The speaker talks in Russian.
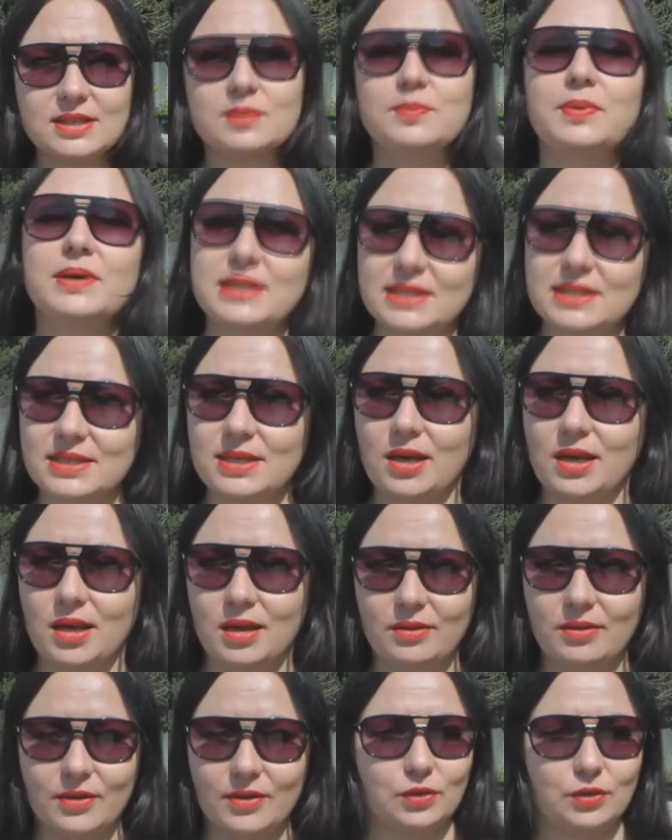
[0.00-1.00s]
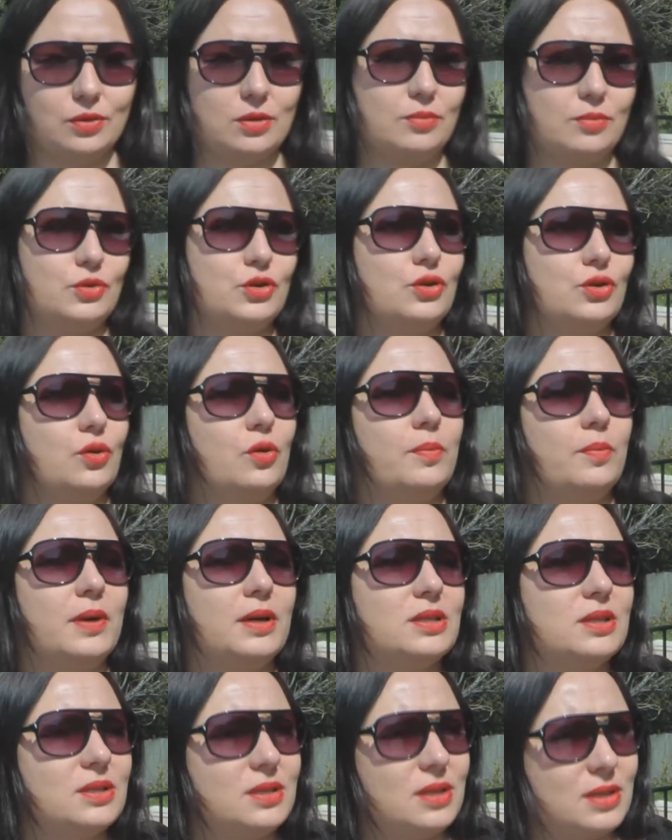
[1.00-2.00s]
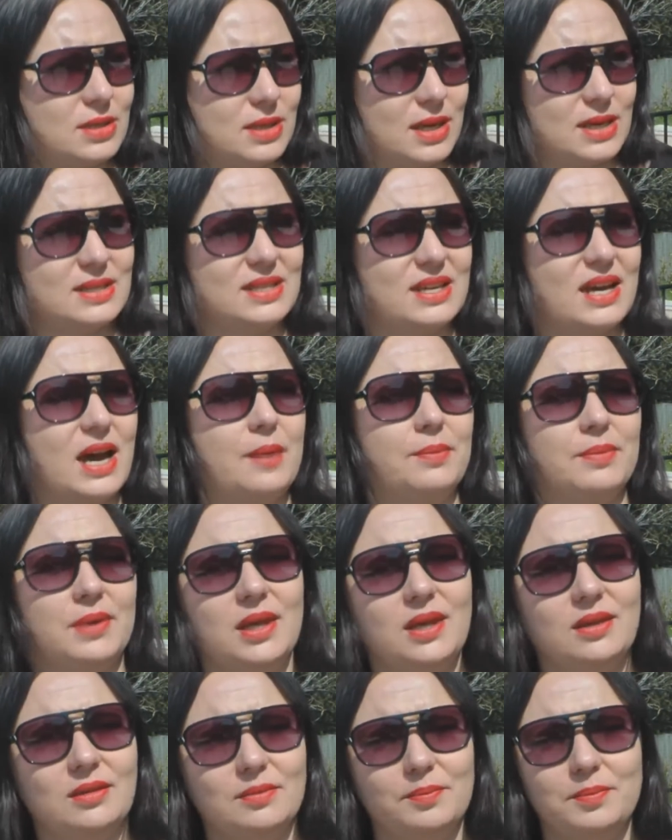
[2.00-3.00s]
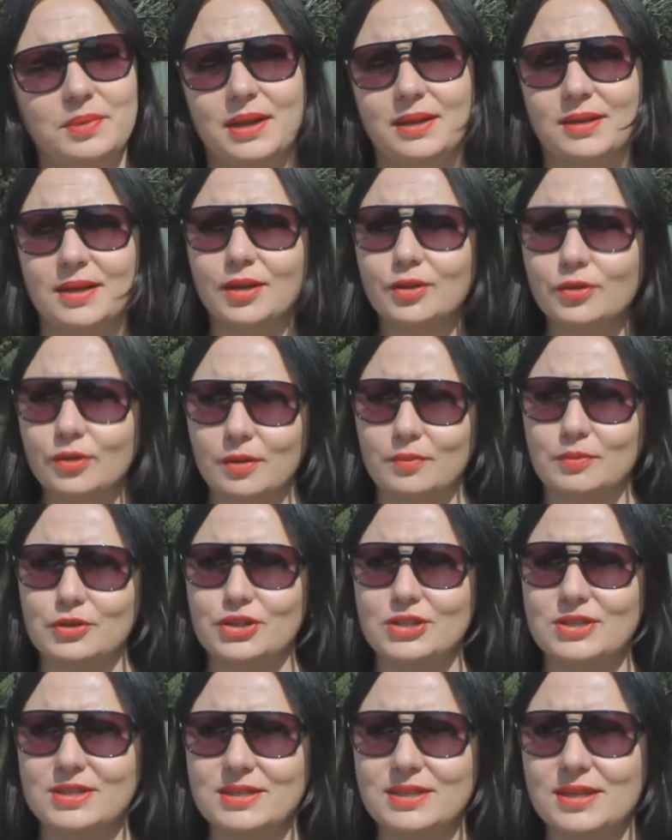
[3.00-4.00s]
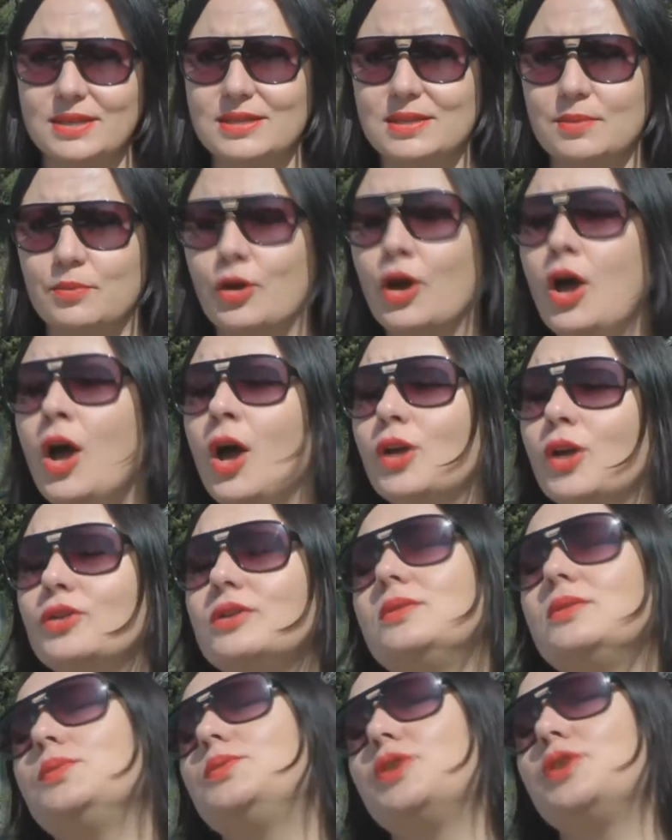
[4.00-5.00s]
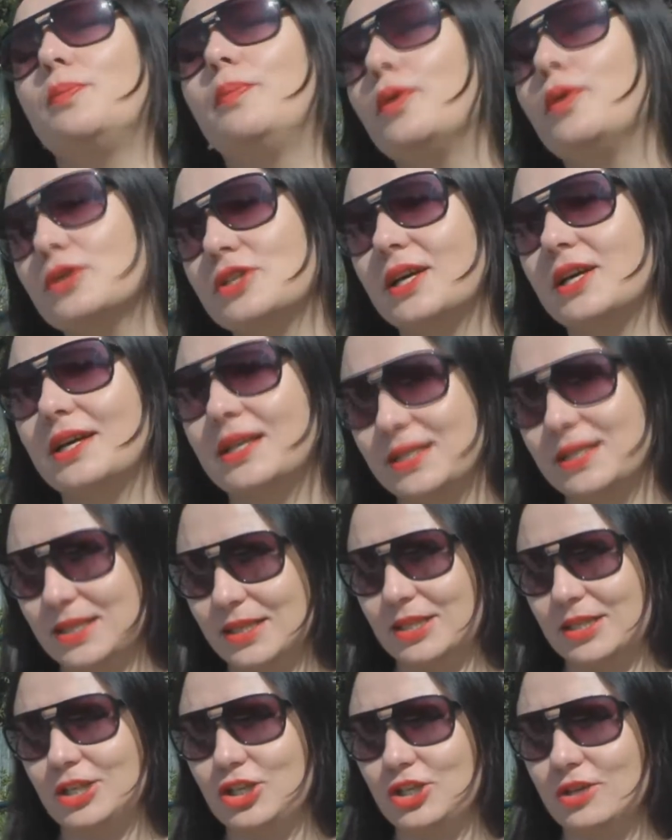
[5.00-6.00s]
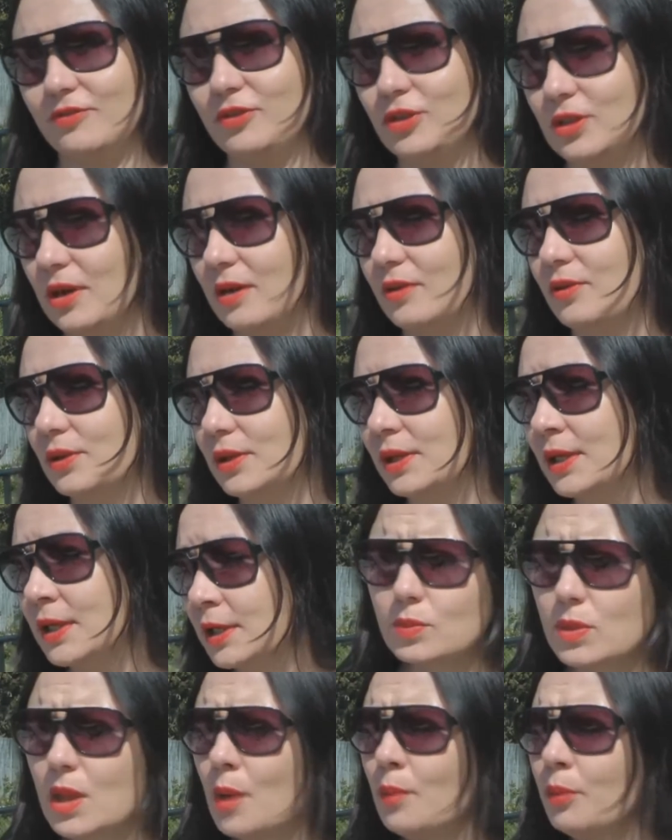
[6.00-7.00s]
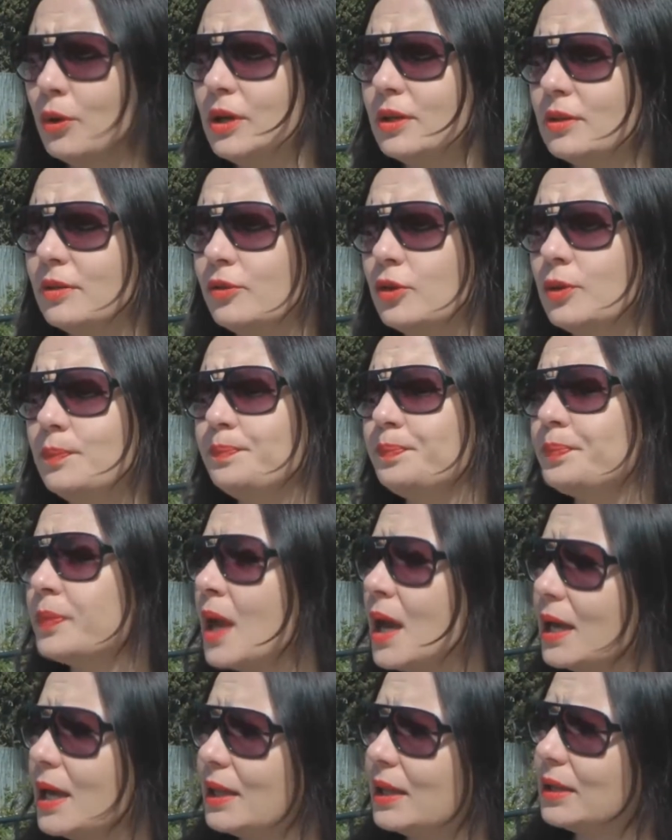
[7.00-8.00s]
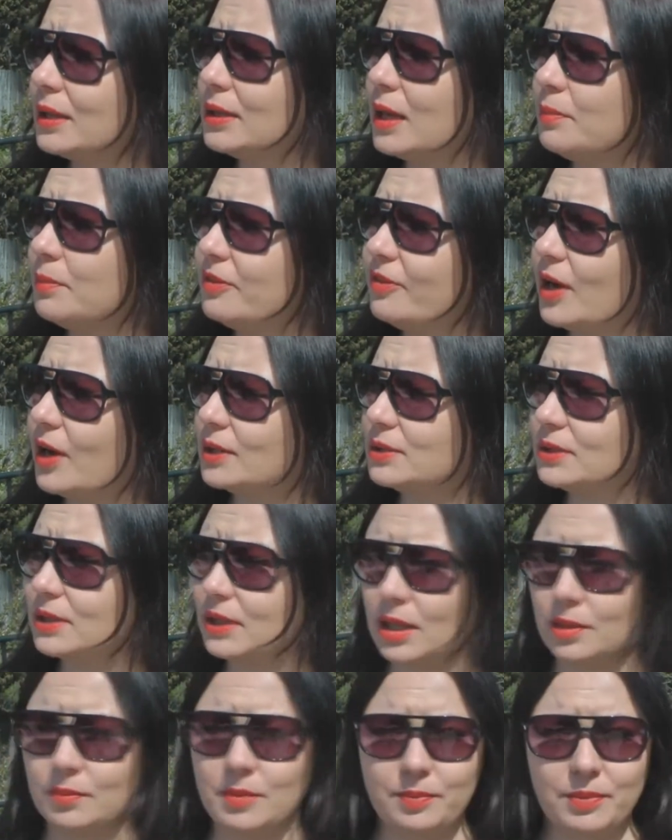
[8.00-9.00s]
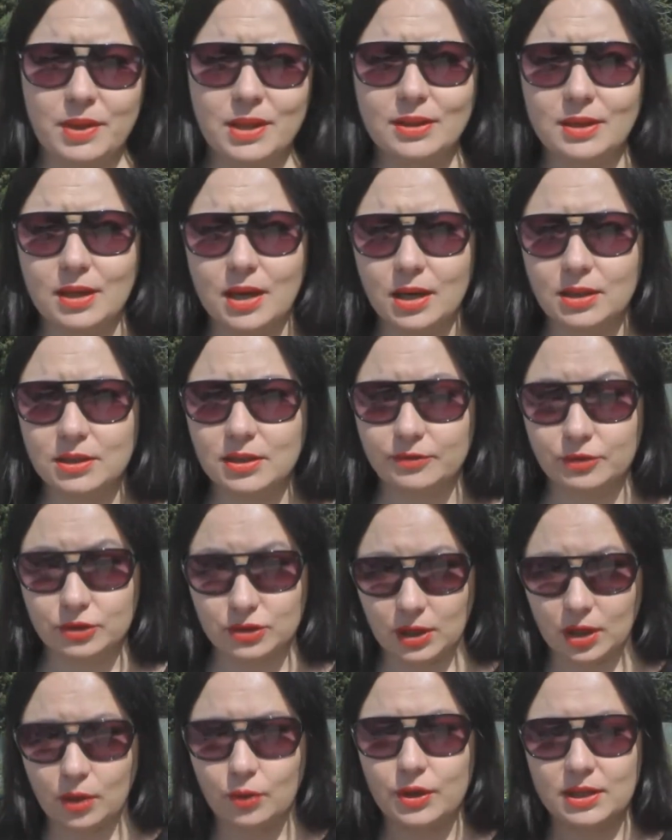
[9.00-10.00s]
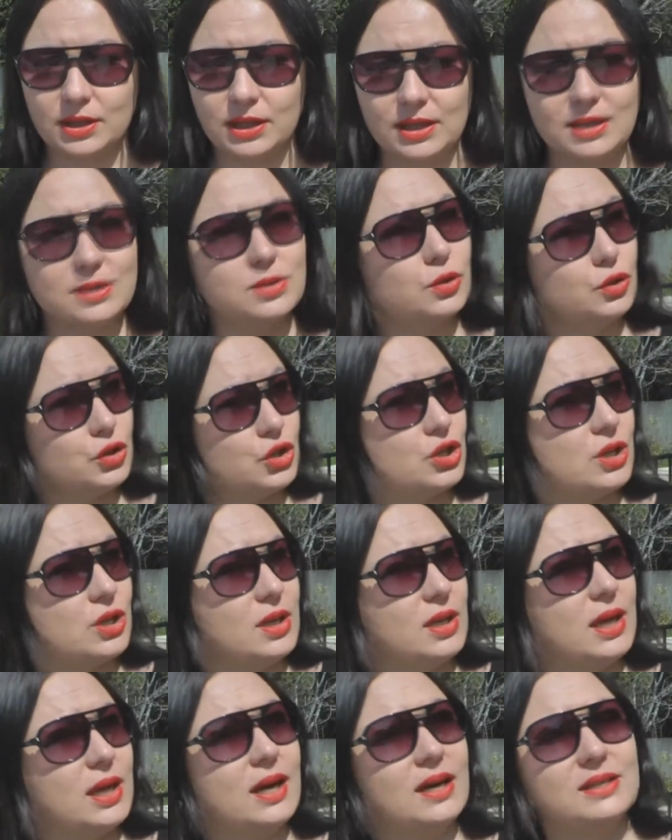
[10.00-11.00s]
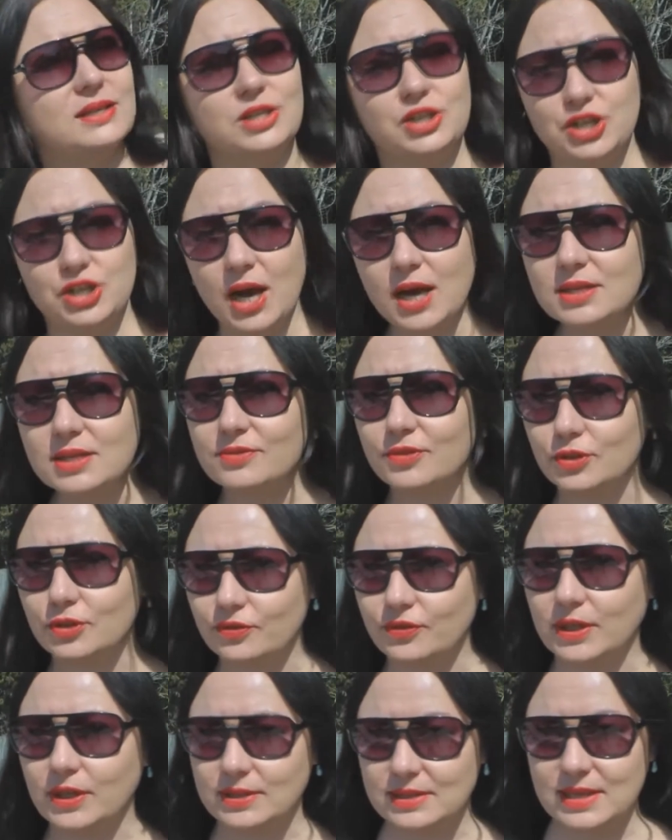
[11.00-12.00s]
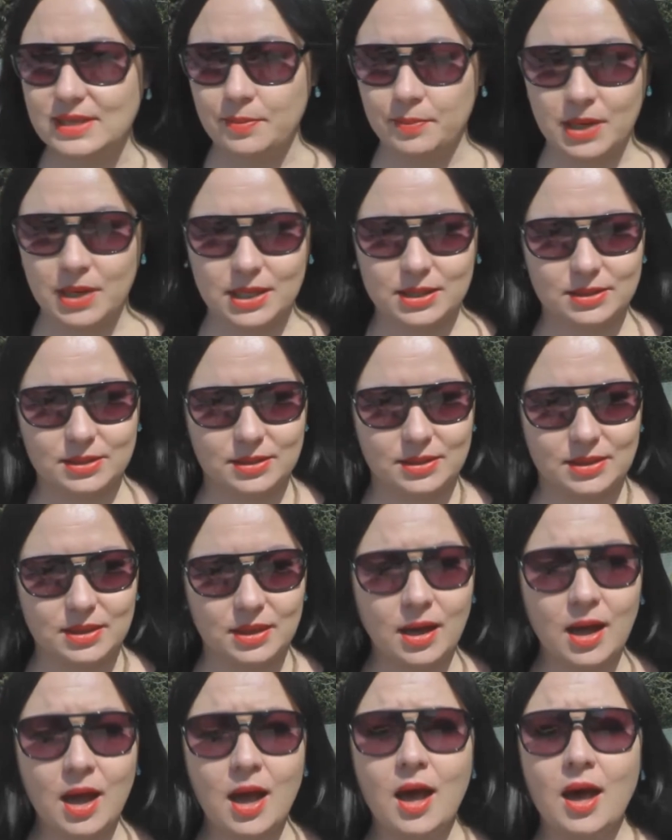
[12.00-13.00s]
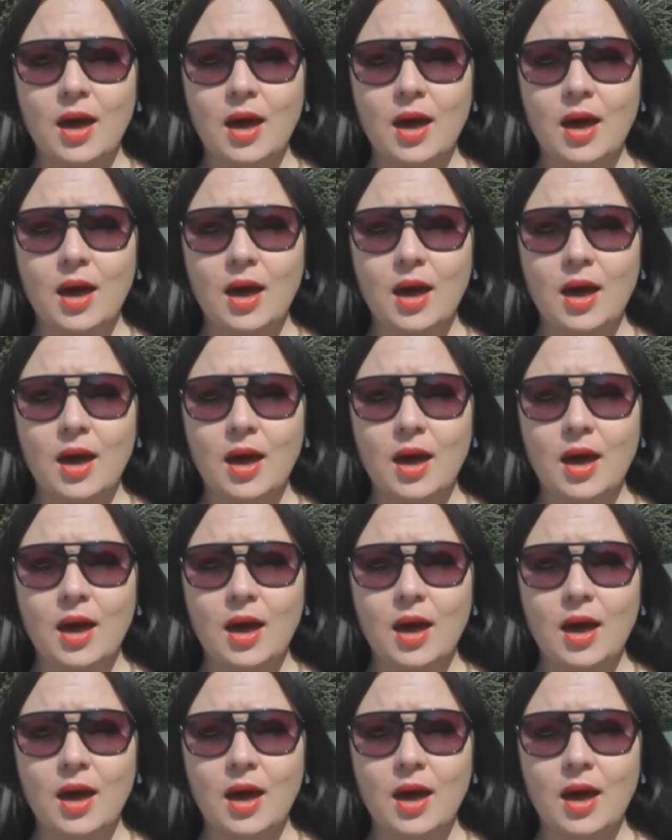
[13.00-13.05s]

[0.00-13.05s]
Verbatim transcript: есть бассейн, в котором можно купаться. Здесь есть камин, перед которым можно сидеть зимой. То есть вообще просто красотища. Вот так вот. Более того, иногда бывают такие моменты, когда вот такой, такие солнечные дни, как сейчас, вот в конце марта, да,